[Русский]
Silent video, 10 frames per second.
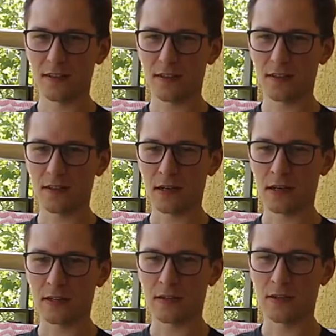
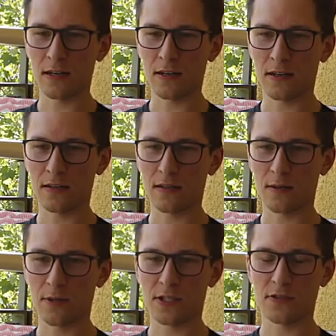А, для
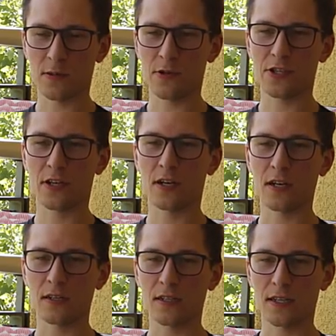обычного разработчика,
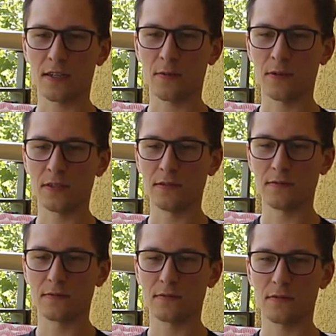как, как я тогда был,
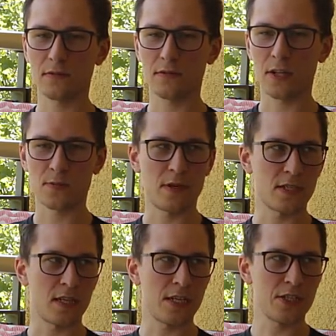у нас были
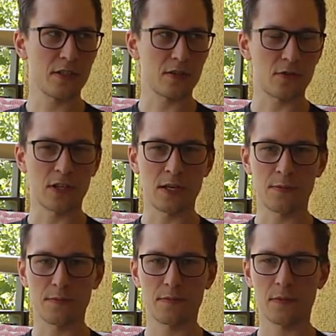задачи, которые,
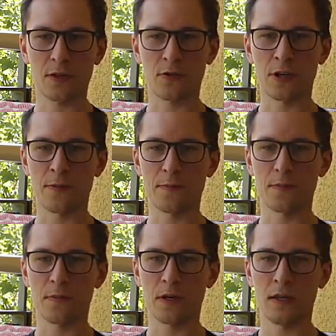я, которые
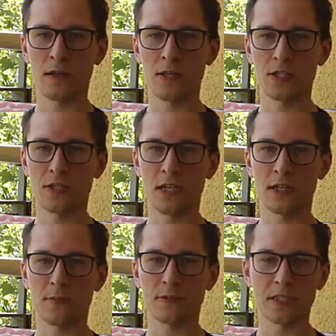мы на
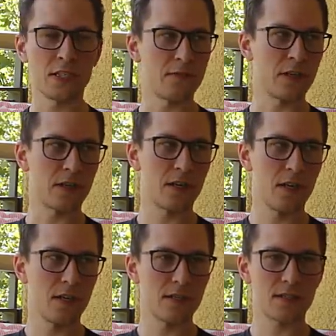еженедельных планированиях
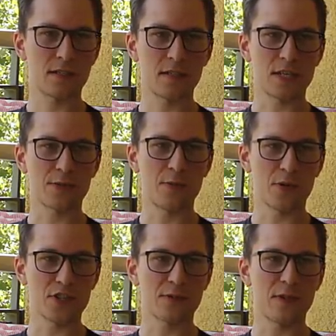с нашими
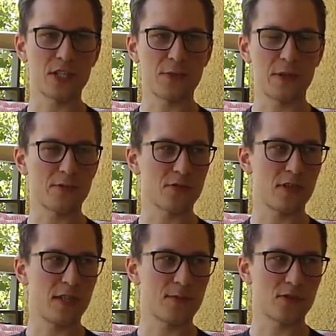проект-менеджерами
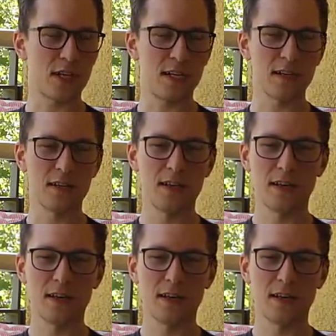обсуждали.